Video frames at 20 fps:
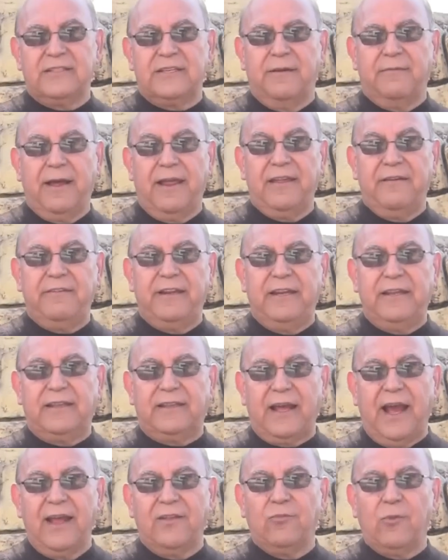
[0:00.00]
se va
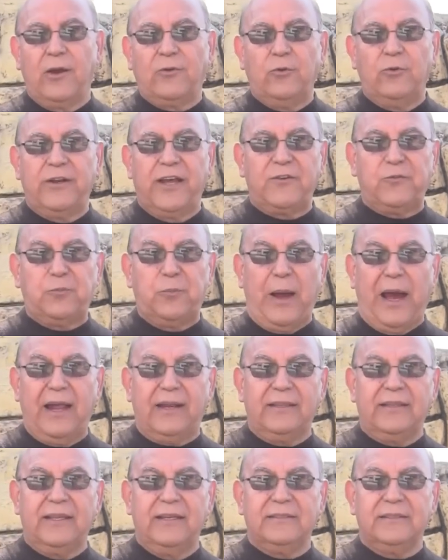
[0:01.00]
debilitando algunas
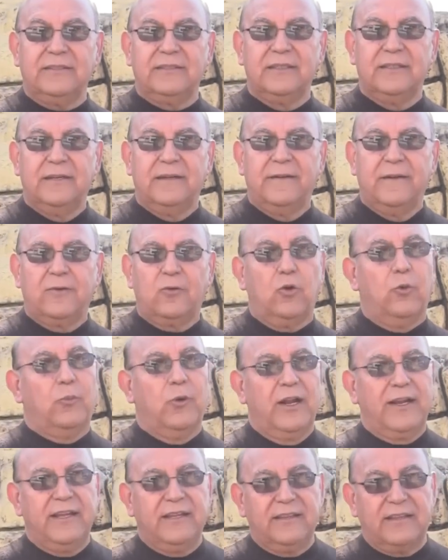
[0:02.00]
partes,
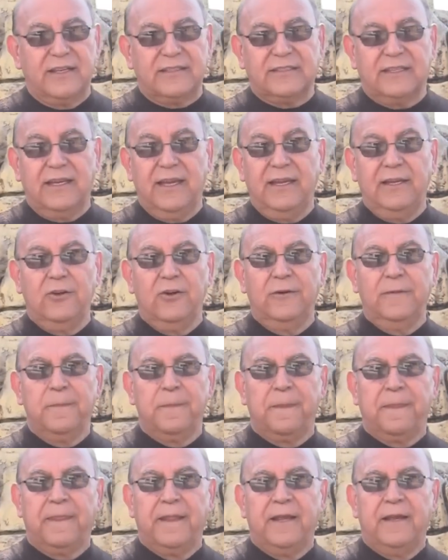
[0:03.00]
como el intestino,
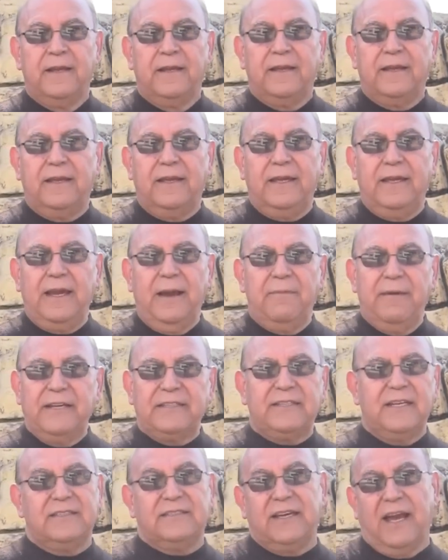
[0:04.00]
y a
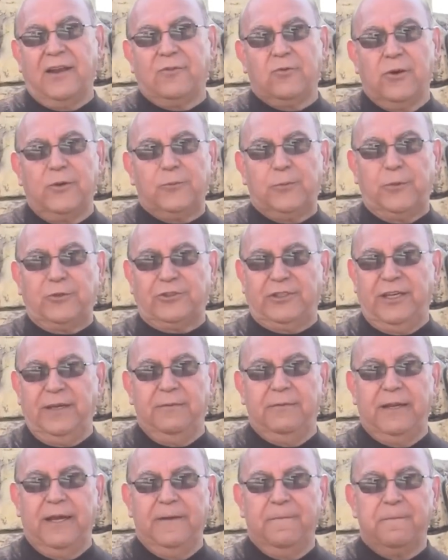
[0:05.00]
veces ya no es
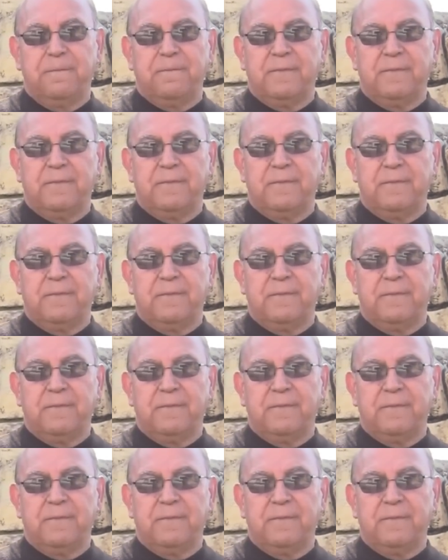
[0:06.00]
posible